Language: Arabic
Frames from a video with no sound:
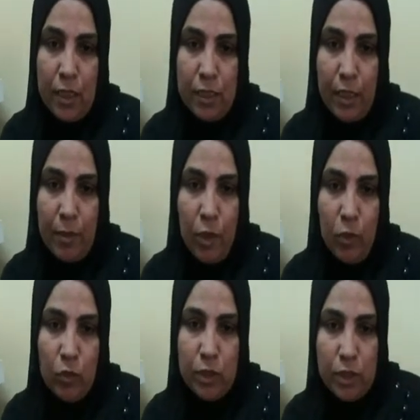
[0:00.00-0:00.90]

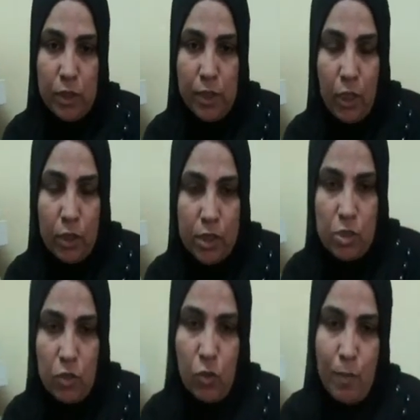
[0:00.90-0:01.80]
نعمل له
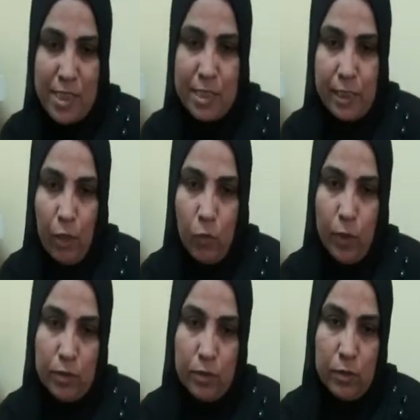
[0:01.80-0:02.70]
نديله المصل دوت